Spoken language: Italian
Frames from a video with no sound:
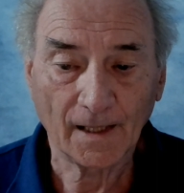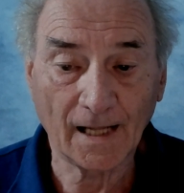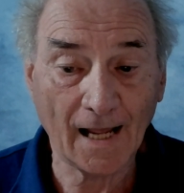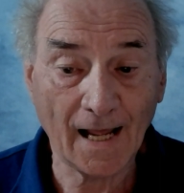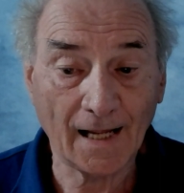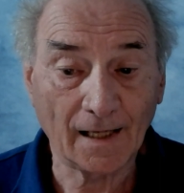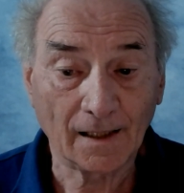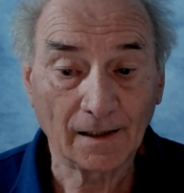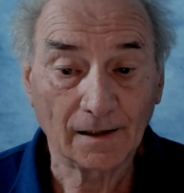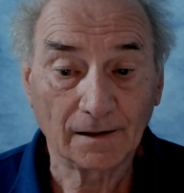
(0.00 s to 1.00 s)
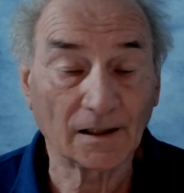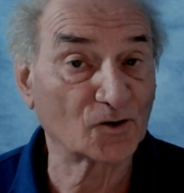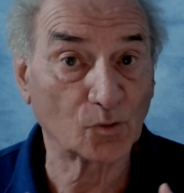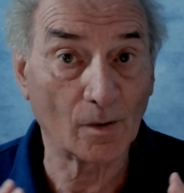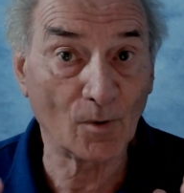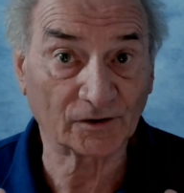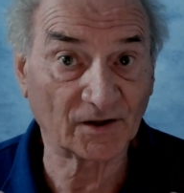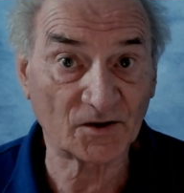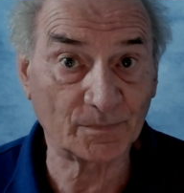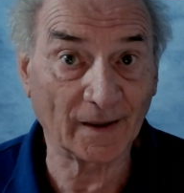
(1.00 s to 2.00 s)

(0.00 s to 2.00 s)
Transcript: che è la sua morte